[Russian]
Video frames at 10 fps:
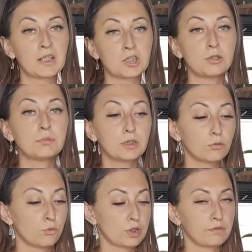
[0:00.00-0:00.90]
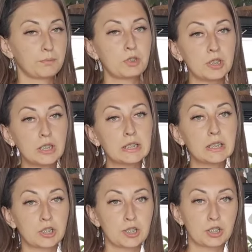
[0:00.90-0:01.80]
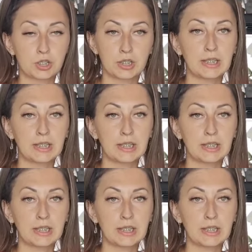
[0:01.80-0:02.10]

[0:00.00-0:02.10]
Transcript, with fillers: Зачем это нужно? Вообще, конечно же,